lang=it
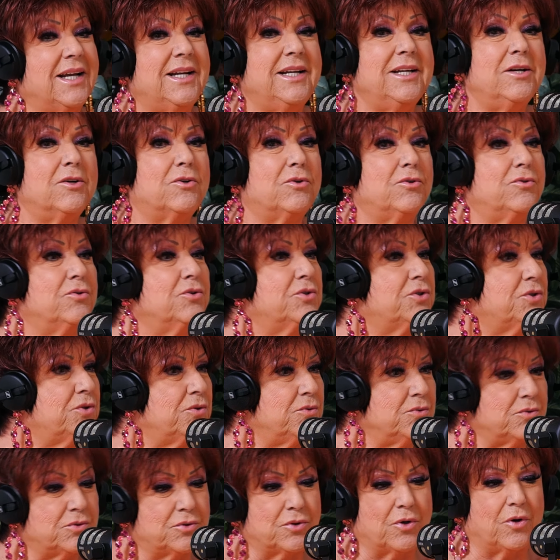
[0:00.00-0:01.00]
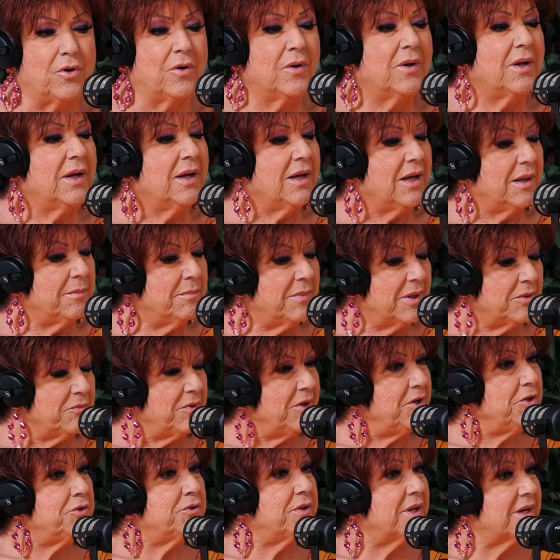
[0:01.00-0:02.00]
e lì ho conosciuto
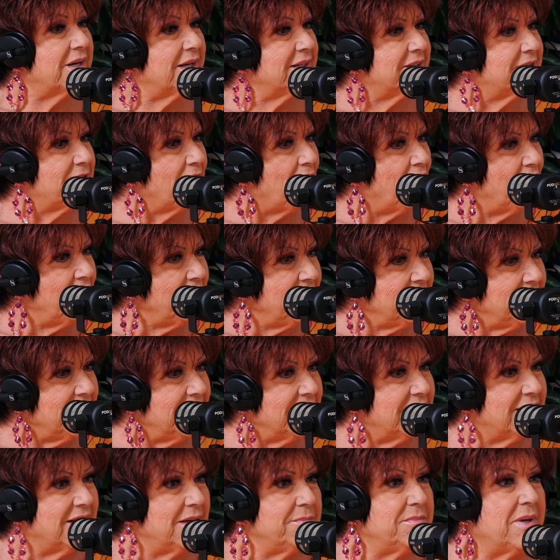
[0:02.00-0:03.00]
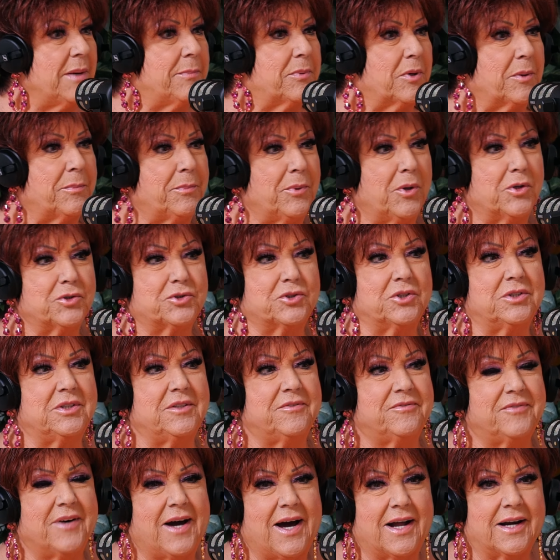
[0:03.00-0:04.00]
Manuelito Raton certo. che mi ha certo. proposto di
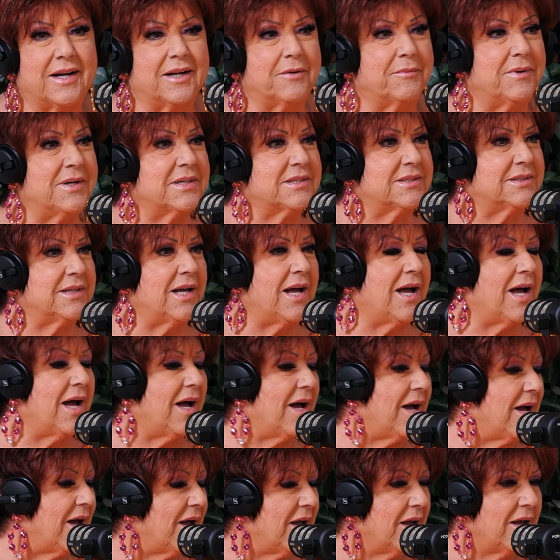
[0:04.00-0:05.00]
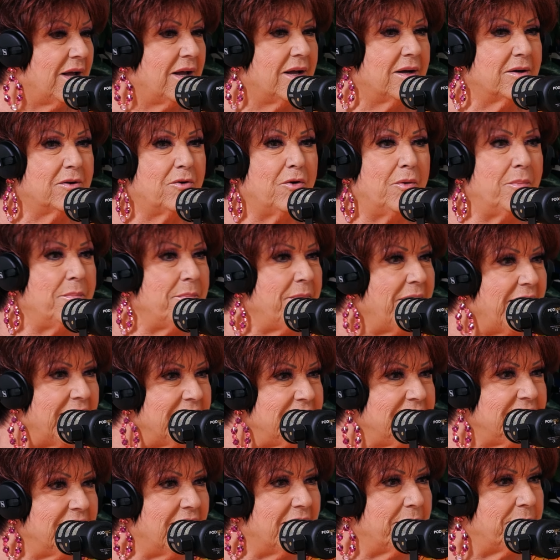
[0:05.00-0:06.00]
fare questa
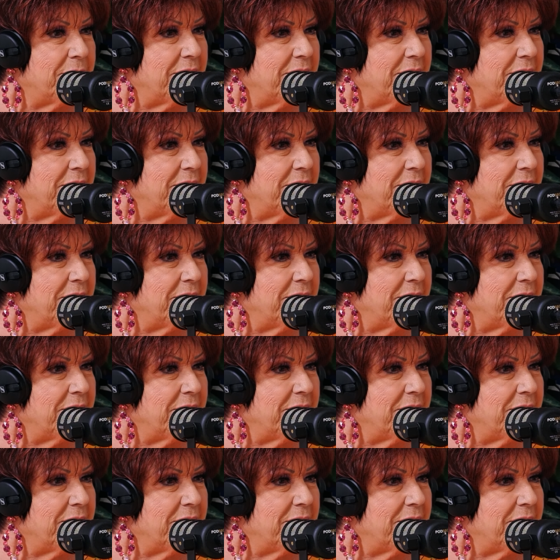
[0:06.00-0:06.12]
commedia